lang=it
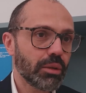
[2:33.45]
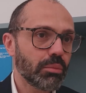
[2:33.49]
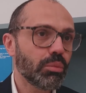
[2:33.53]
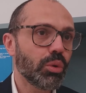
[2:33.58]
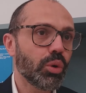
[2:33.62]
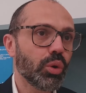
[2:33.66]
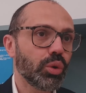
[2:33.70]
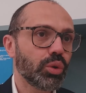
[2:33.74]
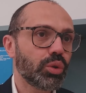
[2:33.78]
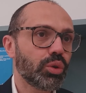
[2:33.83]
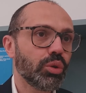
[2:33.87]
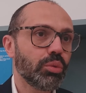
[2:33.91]

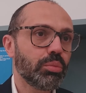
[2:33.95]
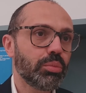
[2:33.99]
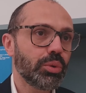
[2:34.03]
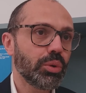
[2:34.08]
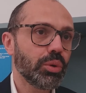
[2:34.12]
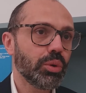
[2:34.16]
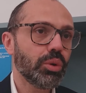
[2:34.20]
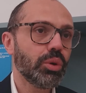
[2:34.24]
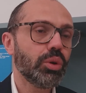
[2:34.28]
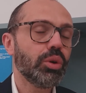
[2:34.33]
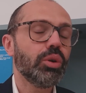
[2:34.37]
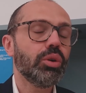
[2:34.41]
molto
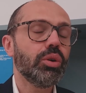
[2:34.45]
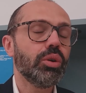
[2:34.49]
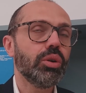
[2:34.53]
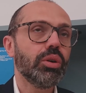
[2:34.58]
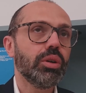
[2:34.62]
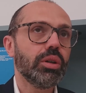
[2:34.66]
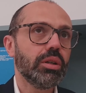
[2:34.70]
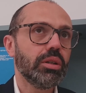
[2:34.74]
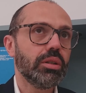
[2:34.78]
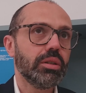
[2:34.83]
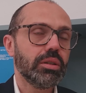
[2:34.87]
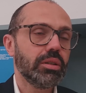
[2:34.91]
più
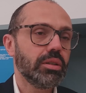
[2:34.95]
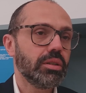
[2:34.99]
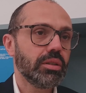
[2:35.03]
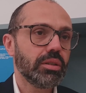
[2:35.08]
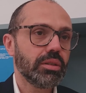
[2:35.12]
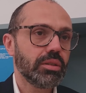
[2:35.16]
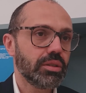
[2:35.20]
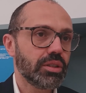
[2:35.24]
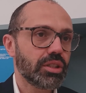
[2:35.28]
eh,